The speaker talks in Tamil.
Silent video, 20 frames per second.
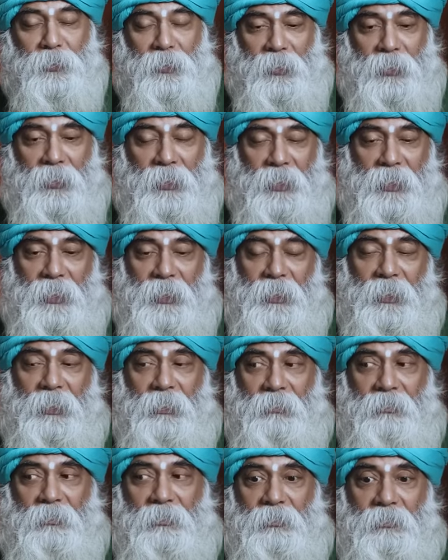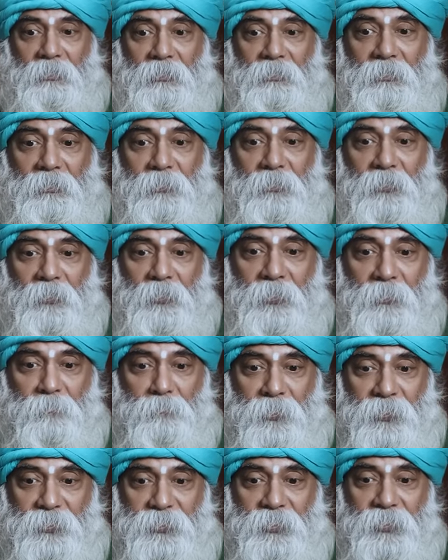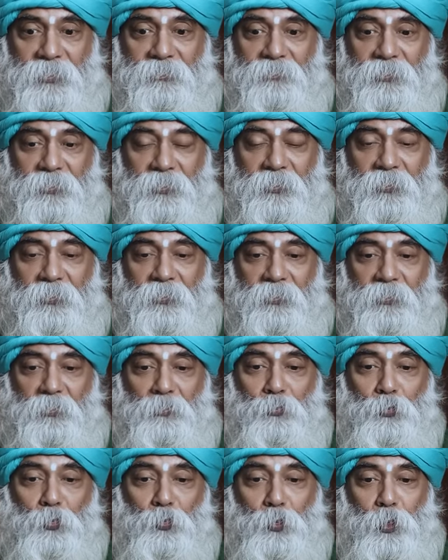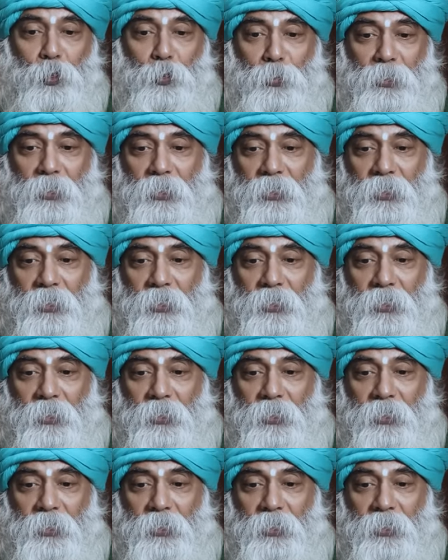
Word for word: நீங்கள் என்ன நினைக்கிறீங்க எனக்கு பிரச்சனை வந்திருக்குது குரு அருள்